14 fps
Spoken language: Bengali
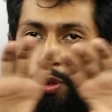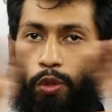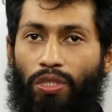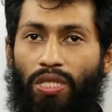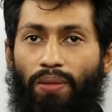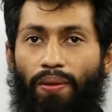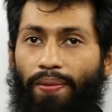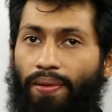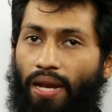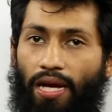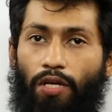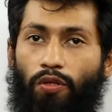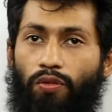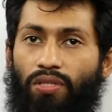সোজাভাবে
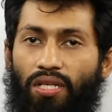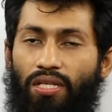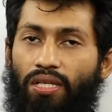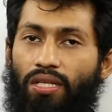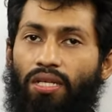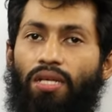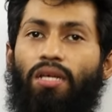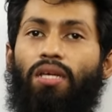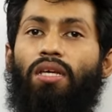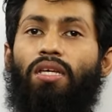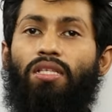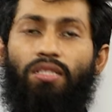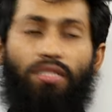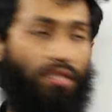লাগানো যায়
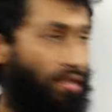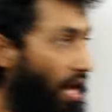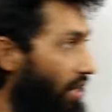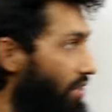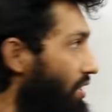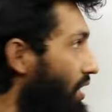তার